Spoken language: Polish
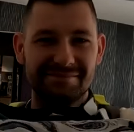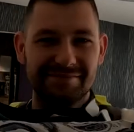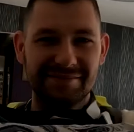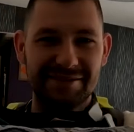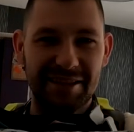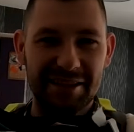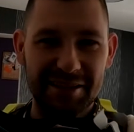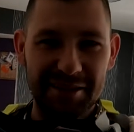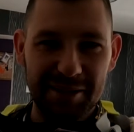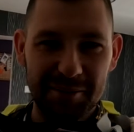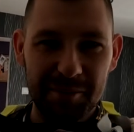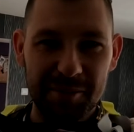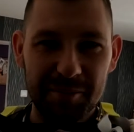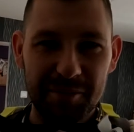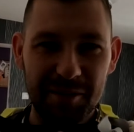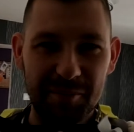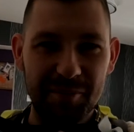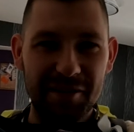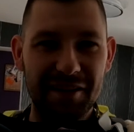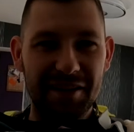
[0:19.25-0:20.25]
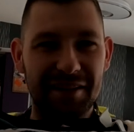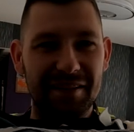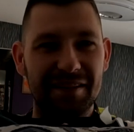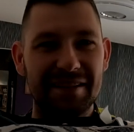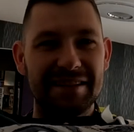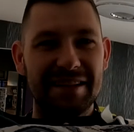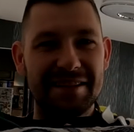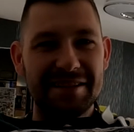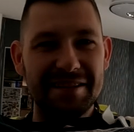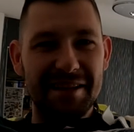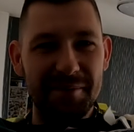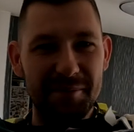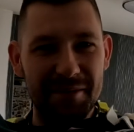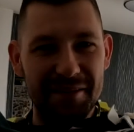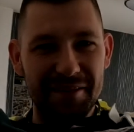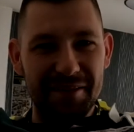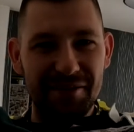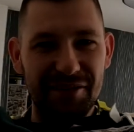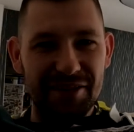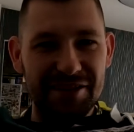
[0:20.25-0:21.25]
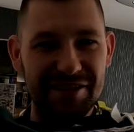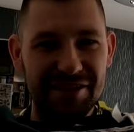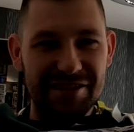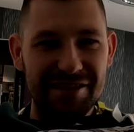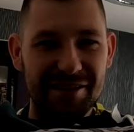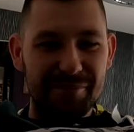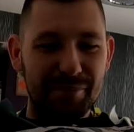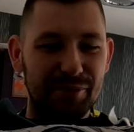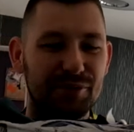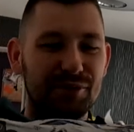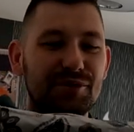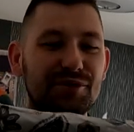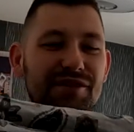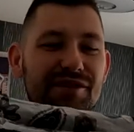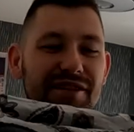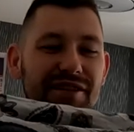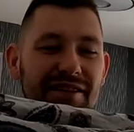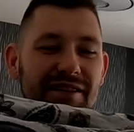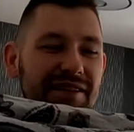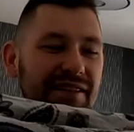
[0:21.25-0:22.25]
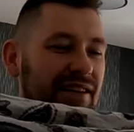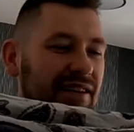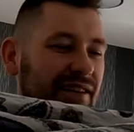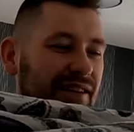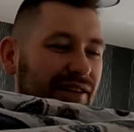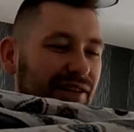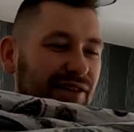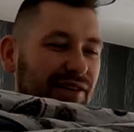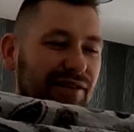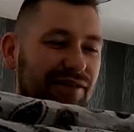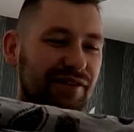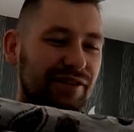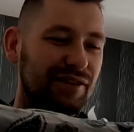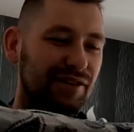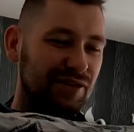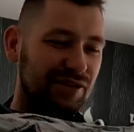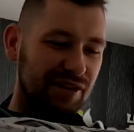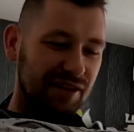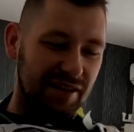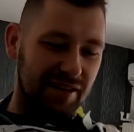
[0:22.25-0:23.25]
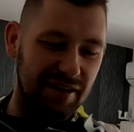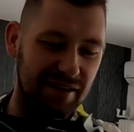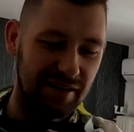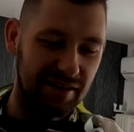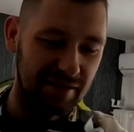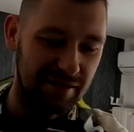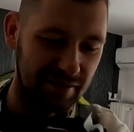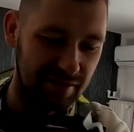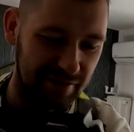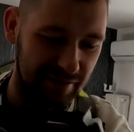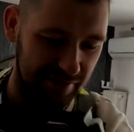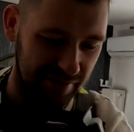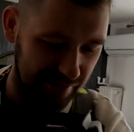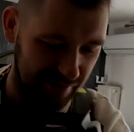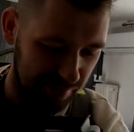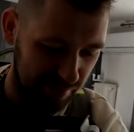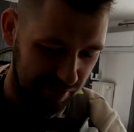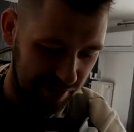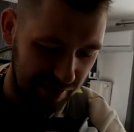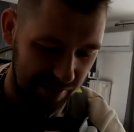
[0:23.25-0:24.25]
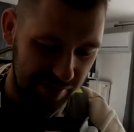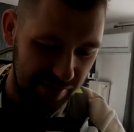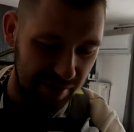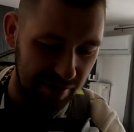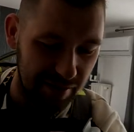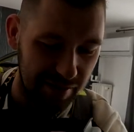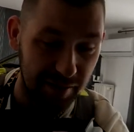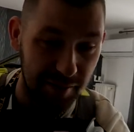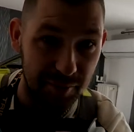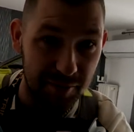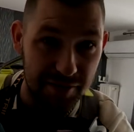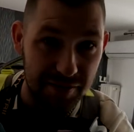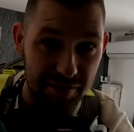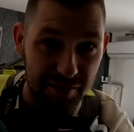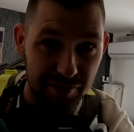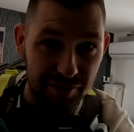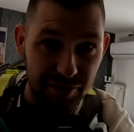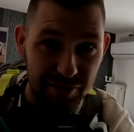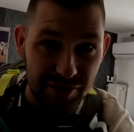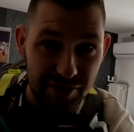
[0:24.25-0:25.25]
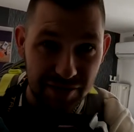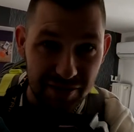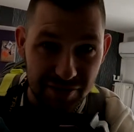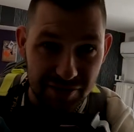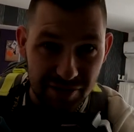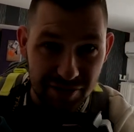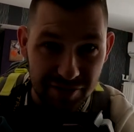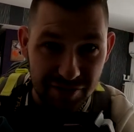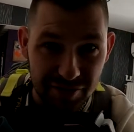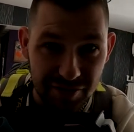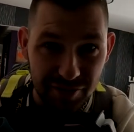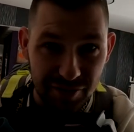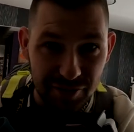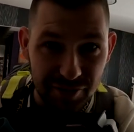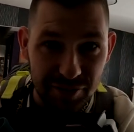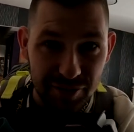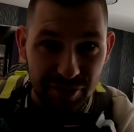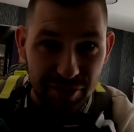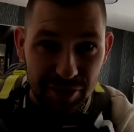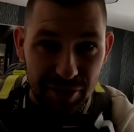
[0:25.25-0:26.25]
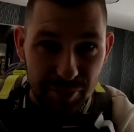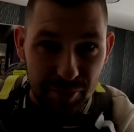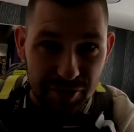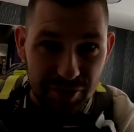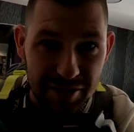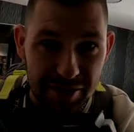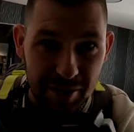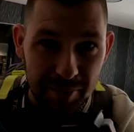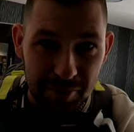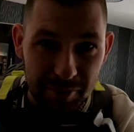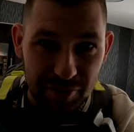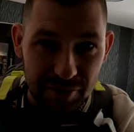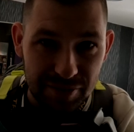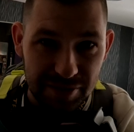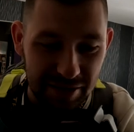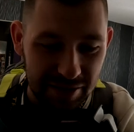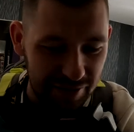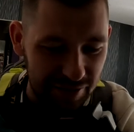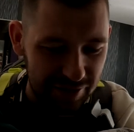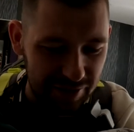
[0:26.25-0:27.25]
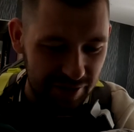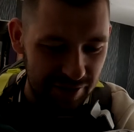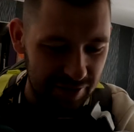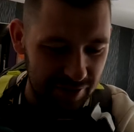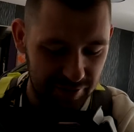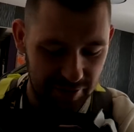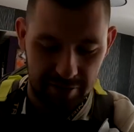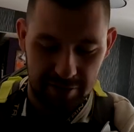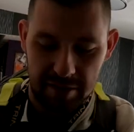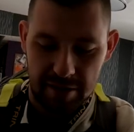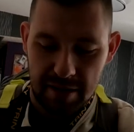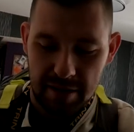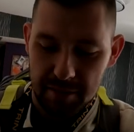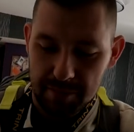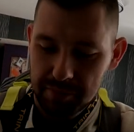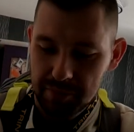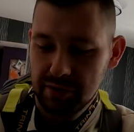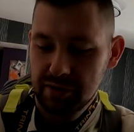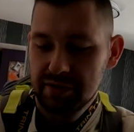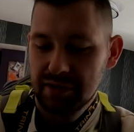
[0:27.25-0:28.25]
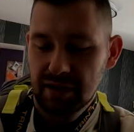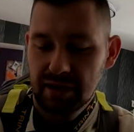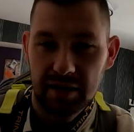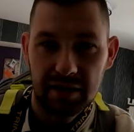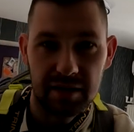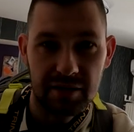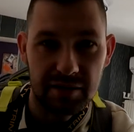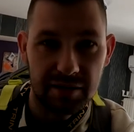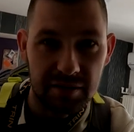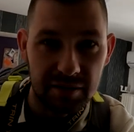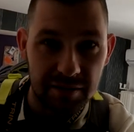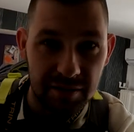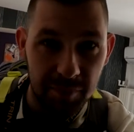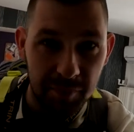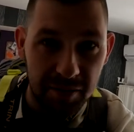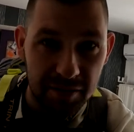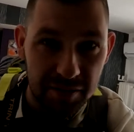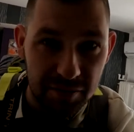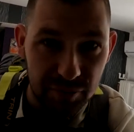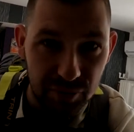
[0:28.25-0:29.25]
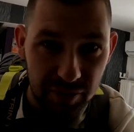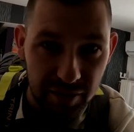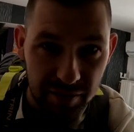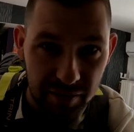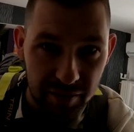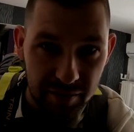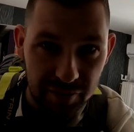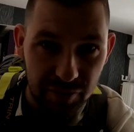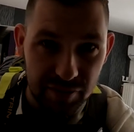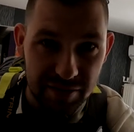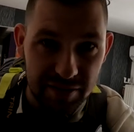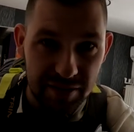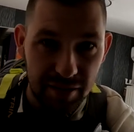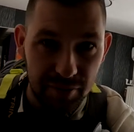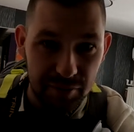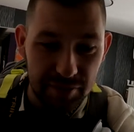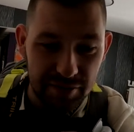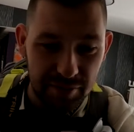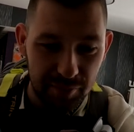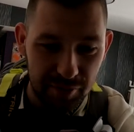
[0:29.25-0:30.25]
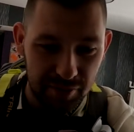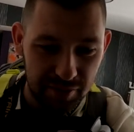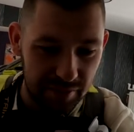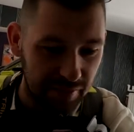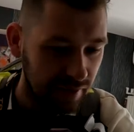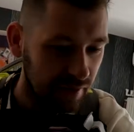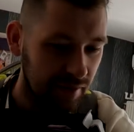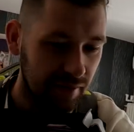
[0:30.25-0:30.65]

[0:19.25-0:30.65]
Dzień dobry moi mili. Zaczynamy właśnie dzień podróży od wynoszenia, e, przed śniadaniem jeszcze wynoszenia rzeczy do przyczepy, ostatnich rzeczy, czyli pościel, jakieś tematy, które dosychały sobie,